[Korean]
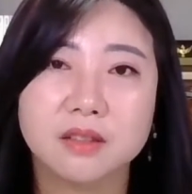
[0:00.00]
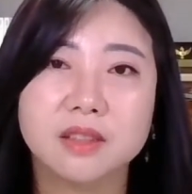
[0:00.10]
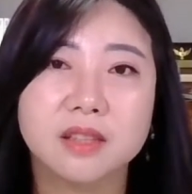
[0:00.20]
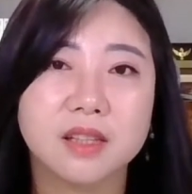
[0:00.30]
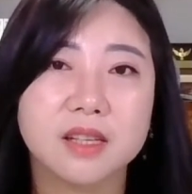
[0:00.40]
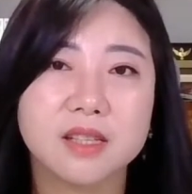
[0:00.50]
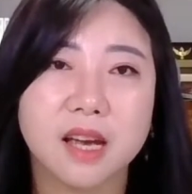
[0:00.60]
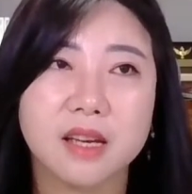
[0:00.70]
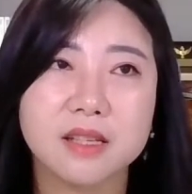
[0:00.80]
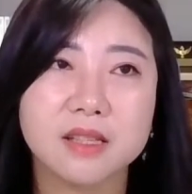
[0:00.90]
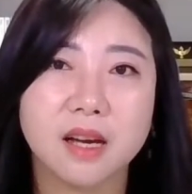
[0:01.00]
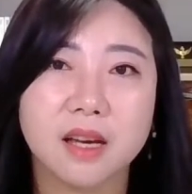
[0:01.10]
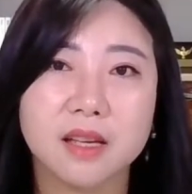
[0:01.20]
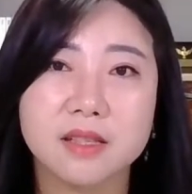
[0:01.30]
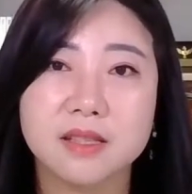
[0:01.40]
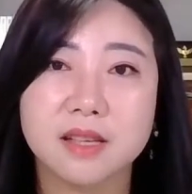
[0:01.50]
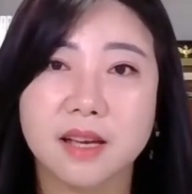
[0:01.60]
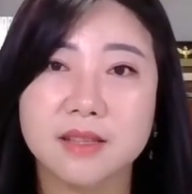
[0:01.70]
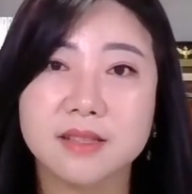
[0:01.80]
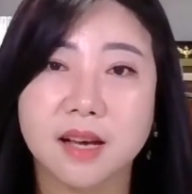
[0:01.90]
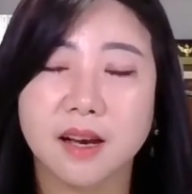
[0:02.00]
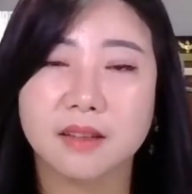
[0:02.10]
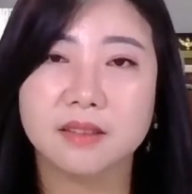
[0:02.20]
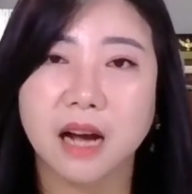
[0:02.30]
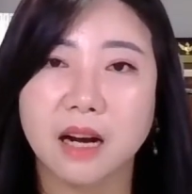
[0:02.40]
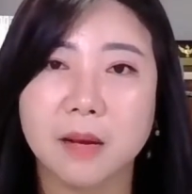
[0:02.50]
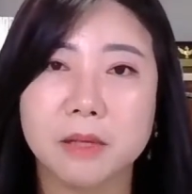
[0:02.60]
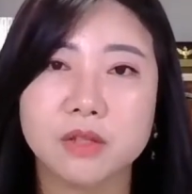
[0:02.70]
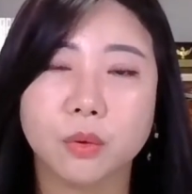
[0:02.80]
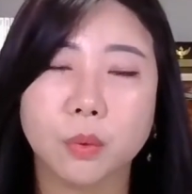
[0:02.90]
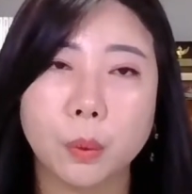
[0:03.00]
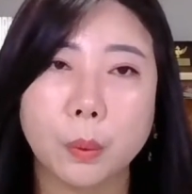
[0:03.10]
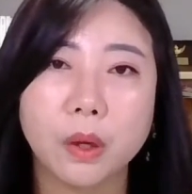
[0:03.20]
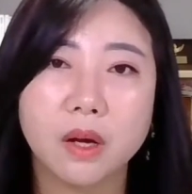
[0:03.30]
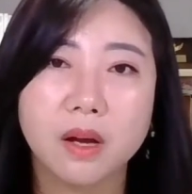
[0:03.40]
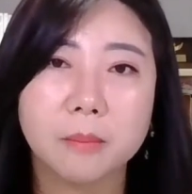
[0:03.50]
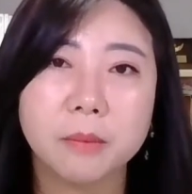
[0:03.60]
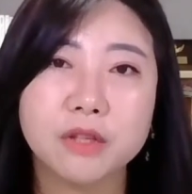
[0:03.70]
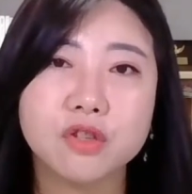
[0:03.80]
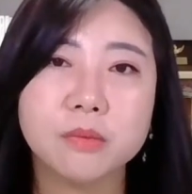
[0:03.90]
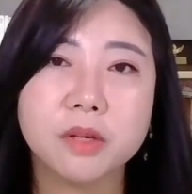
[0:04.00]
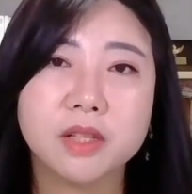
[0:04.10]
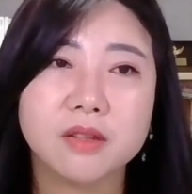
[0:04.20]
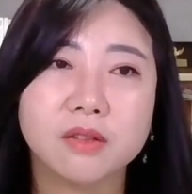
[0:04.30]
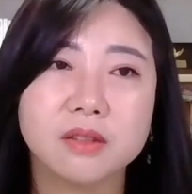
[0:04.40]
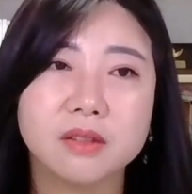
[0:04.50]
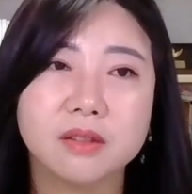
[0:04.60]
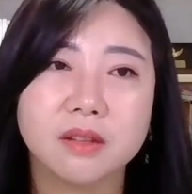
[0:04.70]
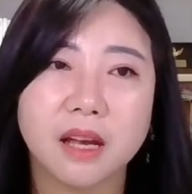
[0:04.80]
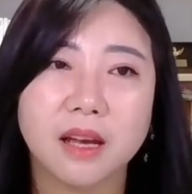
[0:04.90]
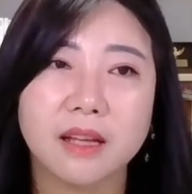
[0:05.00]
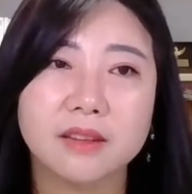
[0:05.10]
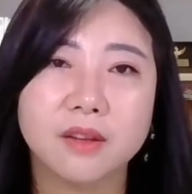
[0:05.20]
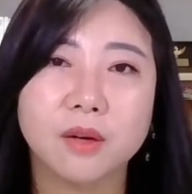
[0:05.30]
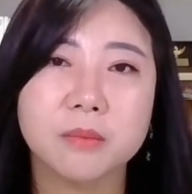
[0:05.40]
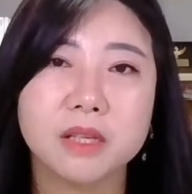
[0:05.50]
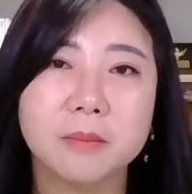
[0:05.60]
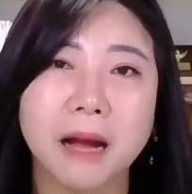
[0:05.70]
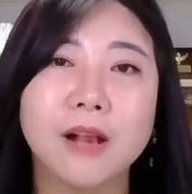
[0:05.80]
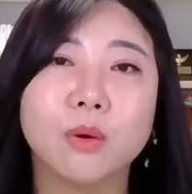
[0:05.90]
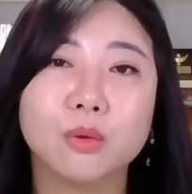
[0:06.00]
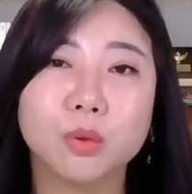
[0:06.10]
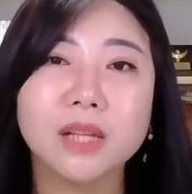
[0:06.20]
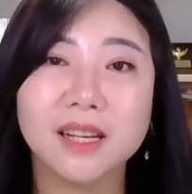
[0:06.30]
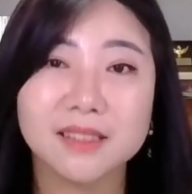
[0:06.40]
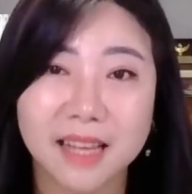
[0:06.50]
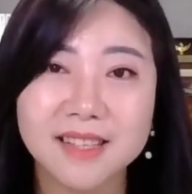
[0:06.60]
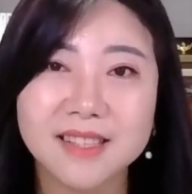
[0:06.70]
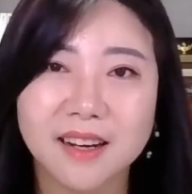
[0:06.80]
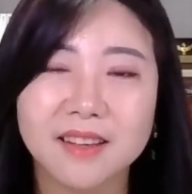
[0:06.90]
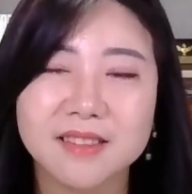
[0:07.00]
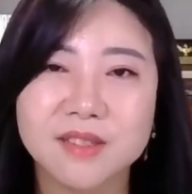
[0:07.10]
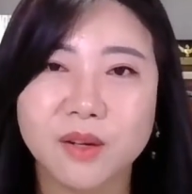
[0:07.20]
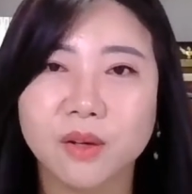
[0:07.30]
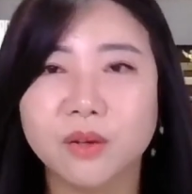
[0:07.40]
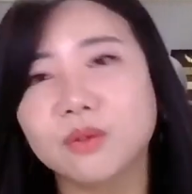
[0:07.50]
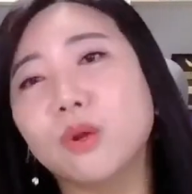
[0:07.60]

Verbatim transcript: 그때 당시 A사, H사, N사를 알아봤었고 매출면에서는 애터미 말고 또 다른 A사가 있죠.